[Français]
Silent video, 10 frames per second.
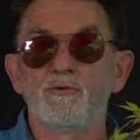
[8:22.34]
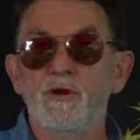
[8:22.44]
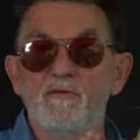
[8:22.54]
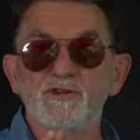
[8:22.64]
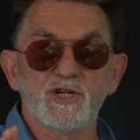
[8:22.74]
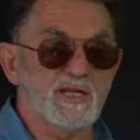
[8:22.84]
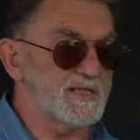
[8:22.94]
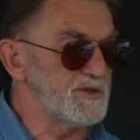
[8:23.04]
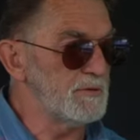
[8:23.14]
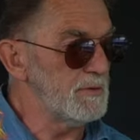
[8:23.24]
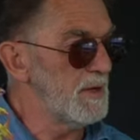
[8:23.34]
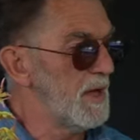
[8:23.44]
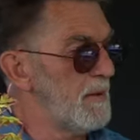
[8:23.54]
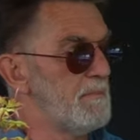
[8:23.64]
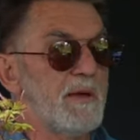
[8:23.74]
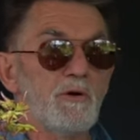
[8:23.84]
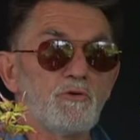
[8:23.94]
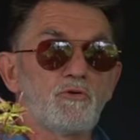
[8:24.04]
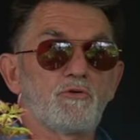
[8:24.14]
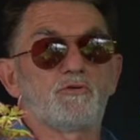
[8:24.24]
de la végétation, mais on
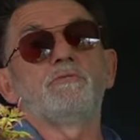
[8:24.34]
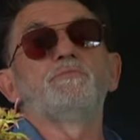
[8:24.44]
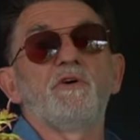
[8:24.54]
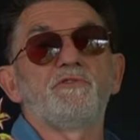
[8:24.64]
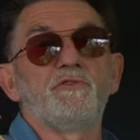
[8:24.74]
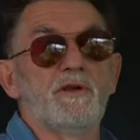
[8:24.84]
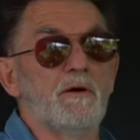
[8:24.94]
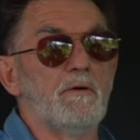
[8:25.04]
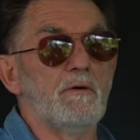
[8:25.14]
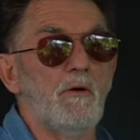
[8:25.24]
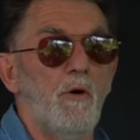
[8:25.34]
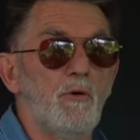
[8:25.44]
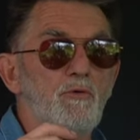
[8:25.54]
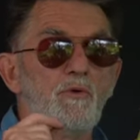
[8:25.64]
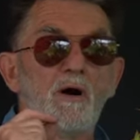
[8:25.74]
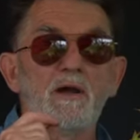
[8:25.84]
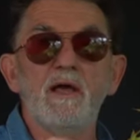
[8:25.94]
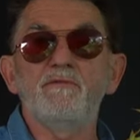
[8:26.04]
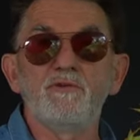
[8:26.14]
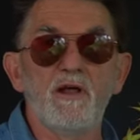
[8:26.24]
le coupe dans son élan, on lui
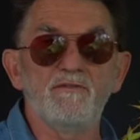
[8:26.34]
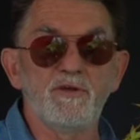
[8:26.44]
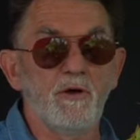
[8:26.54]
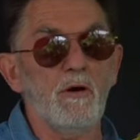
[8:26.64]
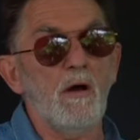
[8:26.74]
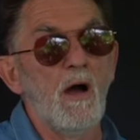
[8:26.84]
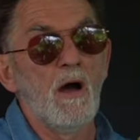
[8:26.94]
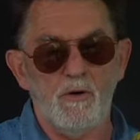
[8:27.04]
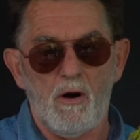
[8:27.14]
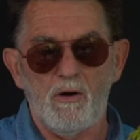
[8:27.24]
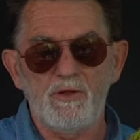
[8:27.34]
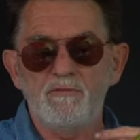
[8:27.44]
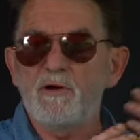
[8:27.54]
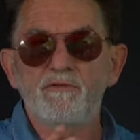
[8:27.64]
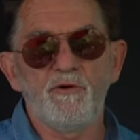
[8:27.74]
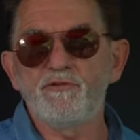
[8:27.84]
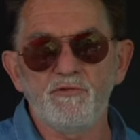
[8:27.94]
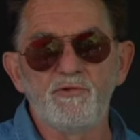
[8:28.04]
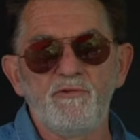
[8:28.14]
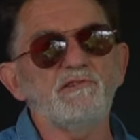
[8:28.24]
enlève de la vigueur. On enlevant une feuille
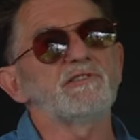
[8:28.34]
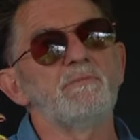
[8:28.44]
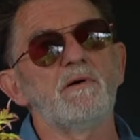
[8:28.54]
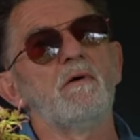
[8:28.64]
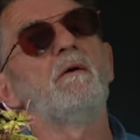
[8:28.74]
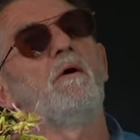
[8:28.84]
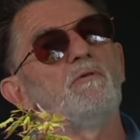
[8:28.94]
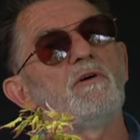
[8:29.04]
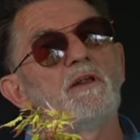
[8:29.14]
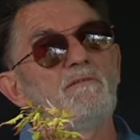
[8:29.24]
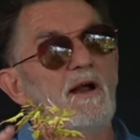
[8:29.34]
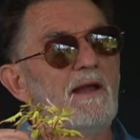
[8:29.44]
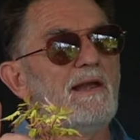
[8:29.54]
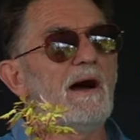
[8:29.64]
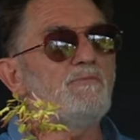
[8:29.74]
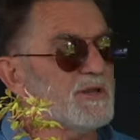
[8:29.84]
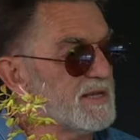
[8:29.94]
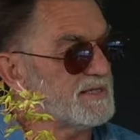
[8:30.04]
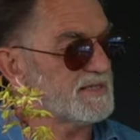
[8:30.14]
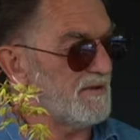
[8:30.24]
sur deux, forcément, on enlève la
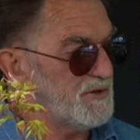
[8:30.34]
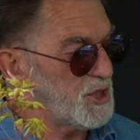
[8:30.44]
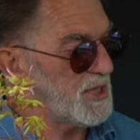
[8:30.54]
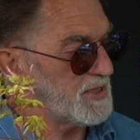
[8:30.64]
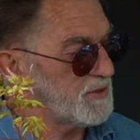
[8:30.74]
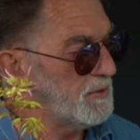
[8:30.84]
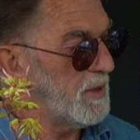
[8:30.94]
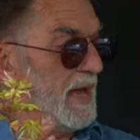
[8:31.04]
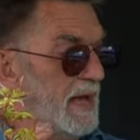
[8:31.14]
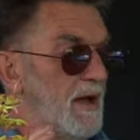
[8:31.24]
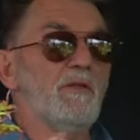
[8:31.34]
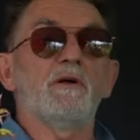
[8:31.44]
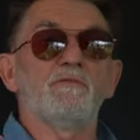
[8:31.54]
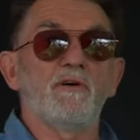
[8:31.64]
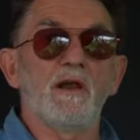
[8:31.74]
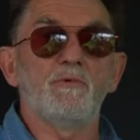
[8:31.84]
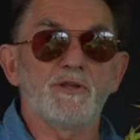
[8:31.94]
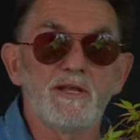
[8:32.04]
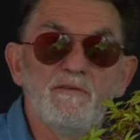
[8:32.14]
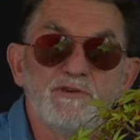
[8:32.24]
moitié de sa végétation. Et en enlevant la
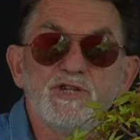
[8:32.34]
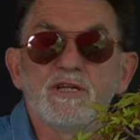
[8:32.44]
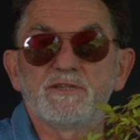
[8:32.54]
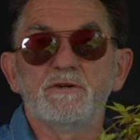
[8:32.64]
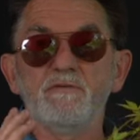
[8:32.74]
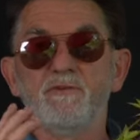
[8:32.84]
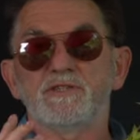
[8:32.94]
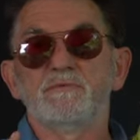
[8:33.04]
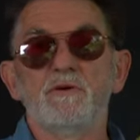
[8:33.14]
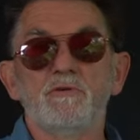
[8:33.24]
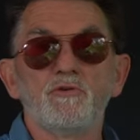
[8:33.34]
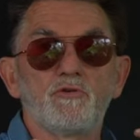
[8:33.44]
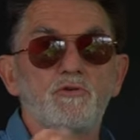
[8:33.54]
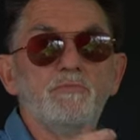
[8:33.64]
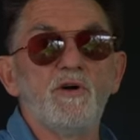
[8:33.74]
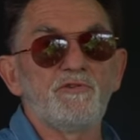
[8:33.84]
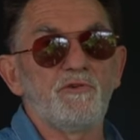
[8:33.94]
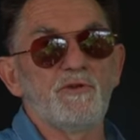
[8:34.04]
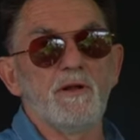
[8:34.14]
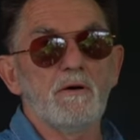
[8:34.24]
moitié de la végétation, forcément, on le coupe dans
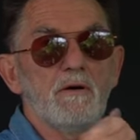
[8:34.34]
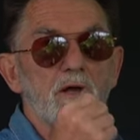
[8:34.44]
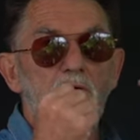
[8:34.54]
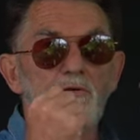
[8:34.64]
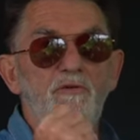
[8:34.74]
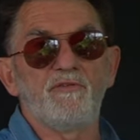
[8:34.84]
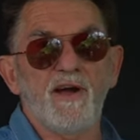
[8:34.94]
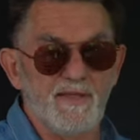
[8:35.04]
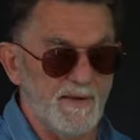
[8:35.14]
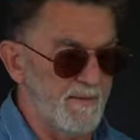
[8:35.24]
son élan et on le freine.